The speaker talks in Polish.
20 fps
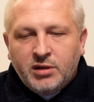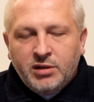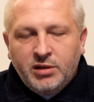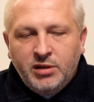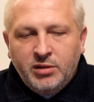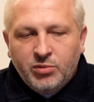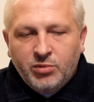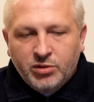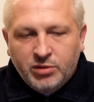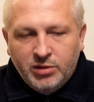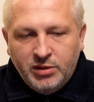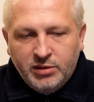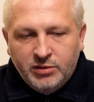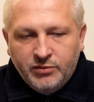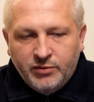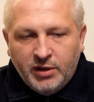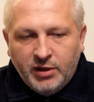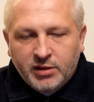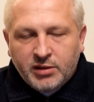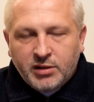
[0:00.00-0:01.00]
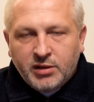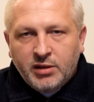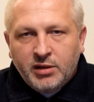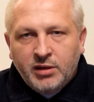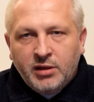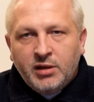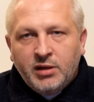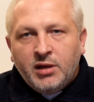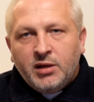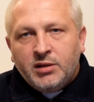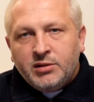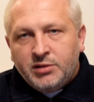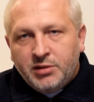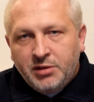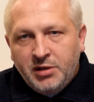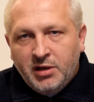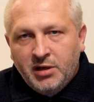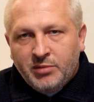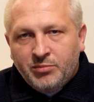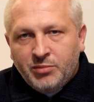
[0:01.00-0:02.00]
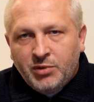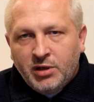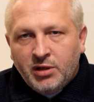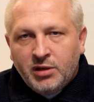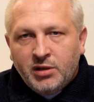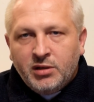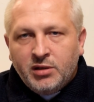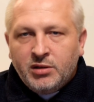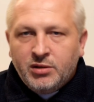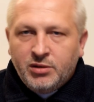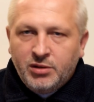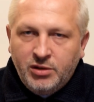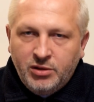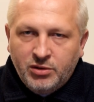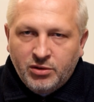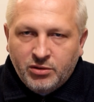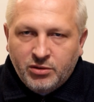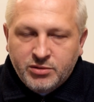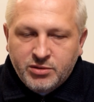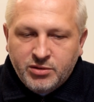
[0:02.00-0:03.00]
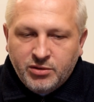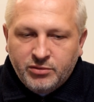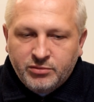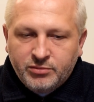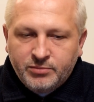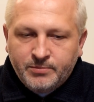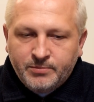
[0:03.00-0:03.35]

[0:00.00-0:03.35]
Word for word: i modlitwach, dniem i nocą.